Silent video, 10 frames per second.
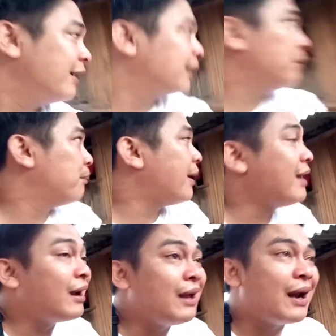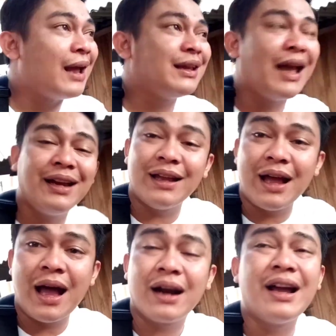nih banyak yang nanyain
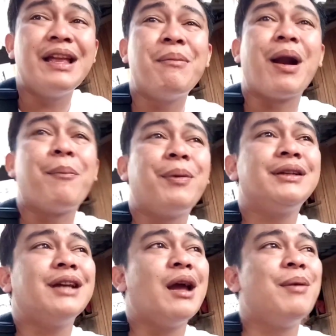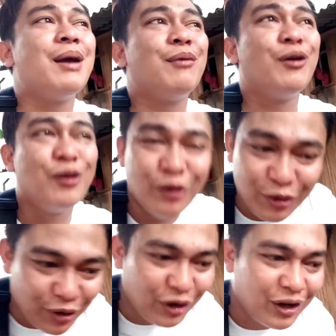ya harganya berapa sih ayam ayam
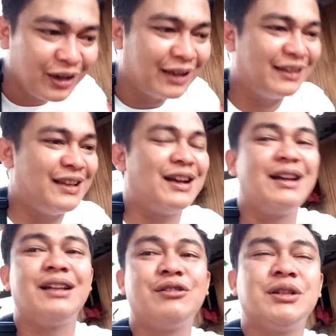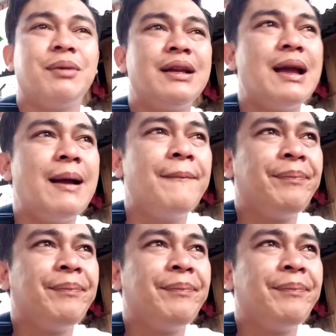logodor katanya kan gitu sebenarnya